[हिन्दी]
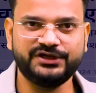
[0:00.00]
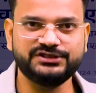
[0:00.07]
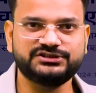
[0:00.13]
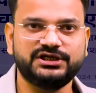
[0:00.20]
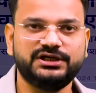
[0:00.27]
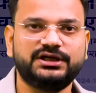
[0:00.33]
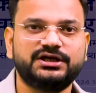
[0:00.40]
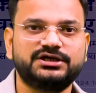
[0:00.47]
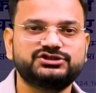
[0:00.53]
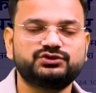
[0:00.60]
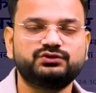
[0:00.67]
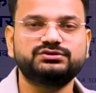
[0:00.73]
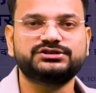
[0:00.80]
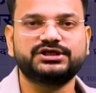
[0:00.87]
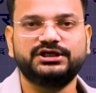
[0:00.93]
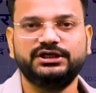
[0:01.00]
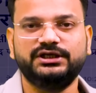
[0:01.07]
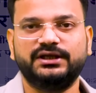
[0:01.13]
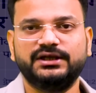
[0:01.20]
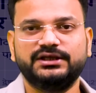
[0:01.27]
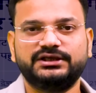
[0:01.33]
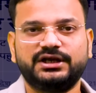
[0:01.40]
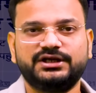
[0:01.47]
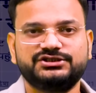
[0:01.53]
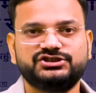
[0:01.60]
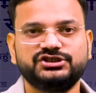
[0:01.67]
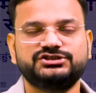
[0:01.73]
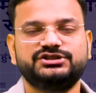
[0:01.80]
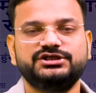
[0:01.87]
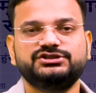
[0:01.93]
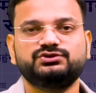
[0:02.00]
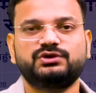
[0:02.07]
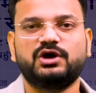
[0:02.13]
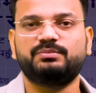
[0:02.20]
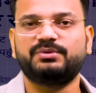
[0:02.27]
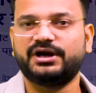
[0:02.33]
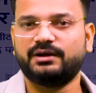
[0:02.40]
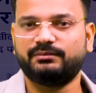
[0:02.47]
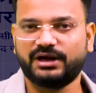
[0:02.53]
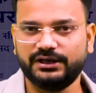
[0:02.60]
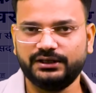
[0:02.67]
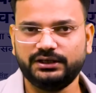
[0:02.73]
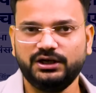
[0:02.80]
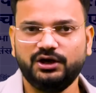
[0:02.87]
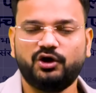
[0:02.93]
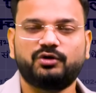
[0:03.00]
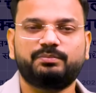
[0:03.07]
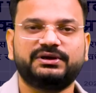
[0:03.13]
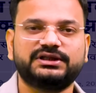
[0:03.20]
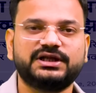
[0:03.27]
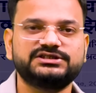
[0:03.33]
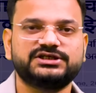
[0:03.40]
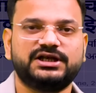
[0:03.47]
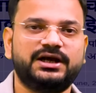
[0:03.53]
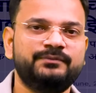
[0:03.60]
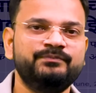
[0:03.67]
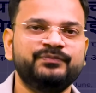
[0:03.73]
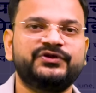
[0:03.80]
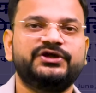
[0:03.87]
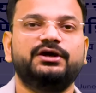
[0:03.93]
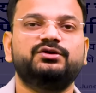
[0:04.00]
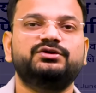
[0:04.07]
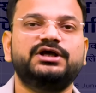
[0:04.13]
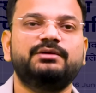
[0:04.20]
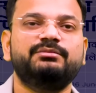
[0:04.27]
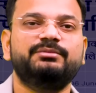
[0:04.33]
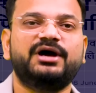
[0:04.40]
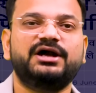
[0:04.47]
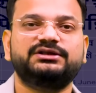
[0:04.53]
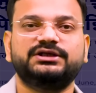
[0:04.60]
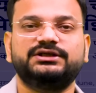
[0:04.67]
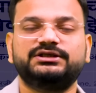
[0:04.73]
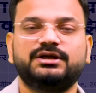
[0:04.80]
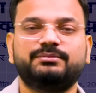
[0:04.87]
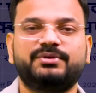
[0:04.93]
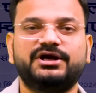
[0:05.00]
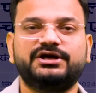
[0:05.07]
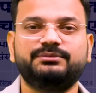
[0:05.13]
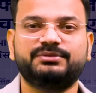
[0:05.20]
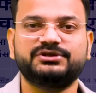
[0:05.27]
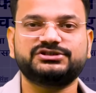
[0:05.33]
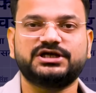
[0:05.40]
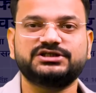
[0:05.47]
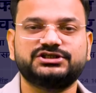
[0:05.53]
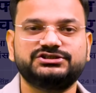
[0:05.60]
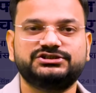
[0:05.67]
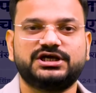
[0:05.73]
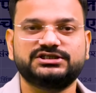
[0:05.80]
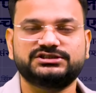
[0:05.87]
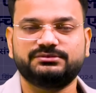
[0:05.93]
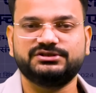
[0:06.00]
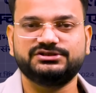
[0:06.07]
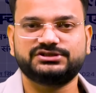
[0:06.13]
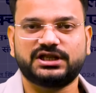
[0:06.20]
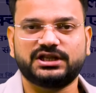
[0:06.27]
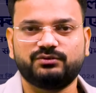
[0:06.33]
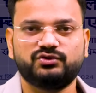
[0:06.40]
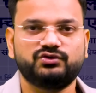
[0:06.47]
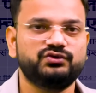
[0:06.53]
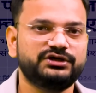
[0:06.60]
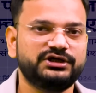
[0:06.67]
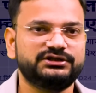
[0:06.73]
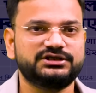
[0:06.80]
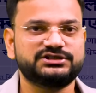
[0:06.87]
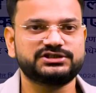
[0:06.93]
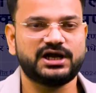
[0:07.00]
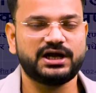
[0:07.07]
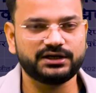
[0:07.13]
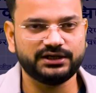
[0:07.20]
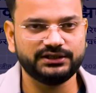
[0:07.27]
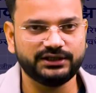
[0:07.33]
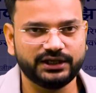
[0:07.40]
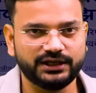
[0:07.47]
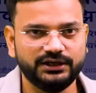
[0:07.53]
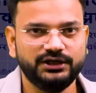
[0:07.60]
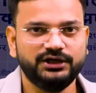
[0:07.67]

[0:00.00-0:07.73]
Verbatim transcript: इसे लेकर शुरू से ही यानी जिस दिन चुनाव परिणाम आए और पता चला कि अयोध्या में भारतीय जनता पार्टी पचास हजार से भी ज्यादा वोटों के अंतर से हार गई है